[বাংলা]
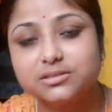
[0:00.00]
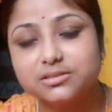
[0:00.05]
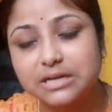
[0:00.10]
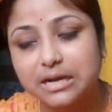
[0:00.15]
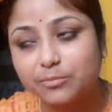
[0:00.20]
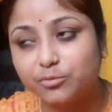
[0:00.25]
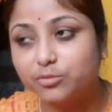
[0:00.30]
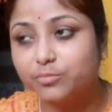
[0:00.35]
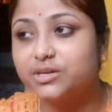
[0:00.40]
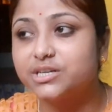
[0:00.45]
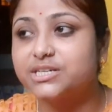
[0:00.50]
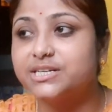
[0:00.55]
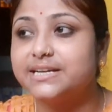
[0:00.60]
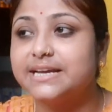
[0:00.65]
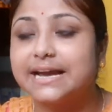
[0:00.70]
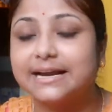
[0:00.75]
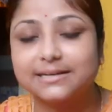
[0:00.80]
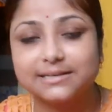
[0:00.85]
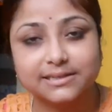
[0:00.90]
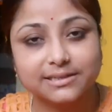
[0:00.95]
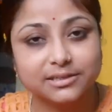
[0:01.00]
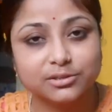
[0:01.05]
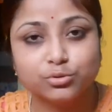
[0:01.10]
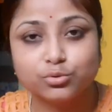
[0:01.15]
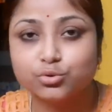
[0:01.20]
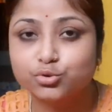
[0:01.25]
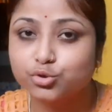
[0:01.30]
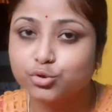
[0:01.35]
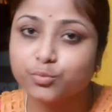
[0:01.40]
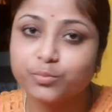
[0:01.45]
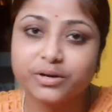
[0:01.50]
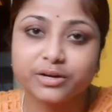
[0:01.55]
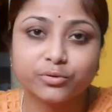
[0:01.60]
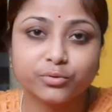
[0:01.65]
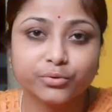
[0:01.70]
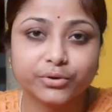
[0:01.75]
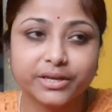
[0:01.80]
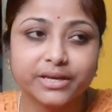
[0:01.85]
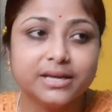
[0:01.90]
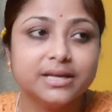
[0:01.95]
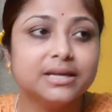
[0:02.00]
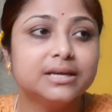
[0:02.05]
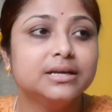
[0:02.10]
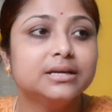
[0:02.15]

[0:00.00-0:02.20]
শ্রাবণ মাসে একটাকে দুটো সোমবার করি